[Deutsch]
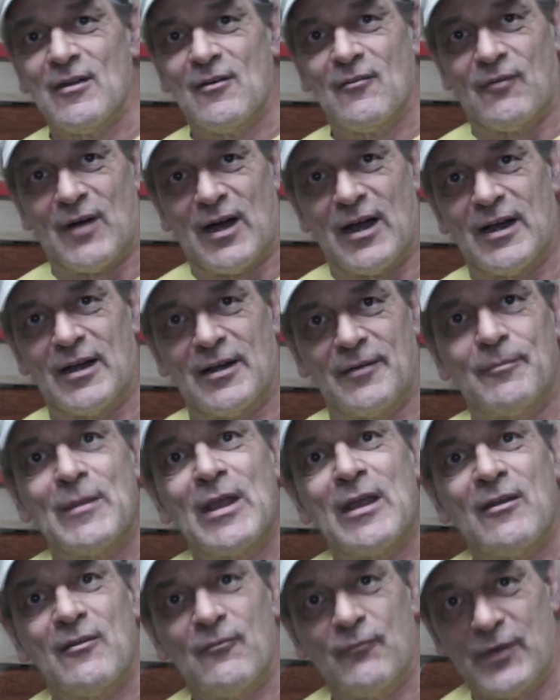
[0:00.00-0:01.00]
Weil,
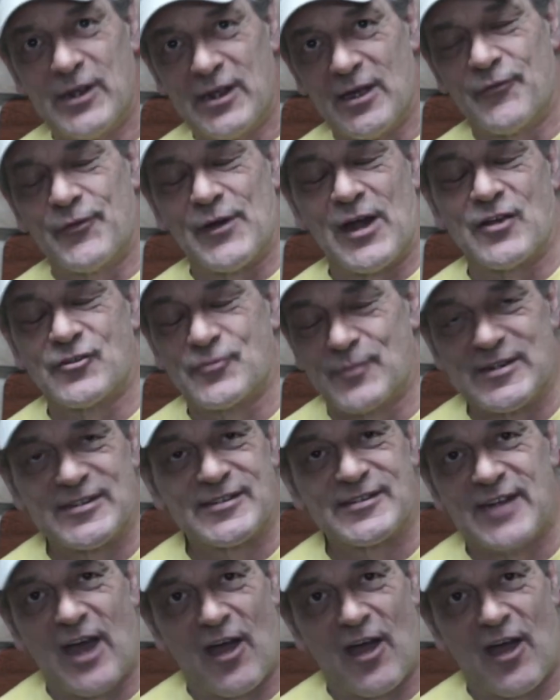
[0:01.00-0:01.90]
wie ihr vielleicht wisst,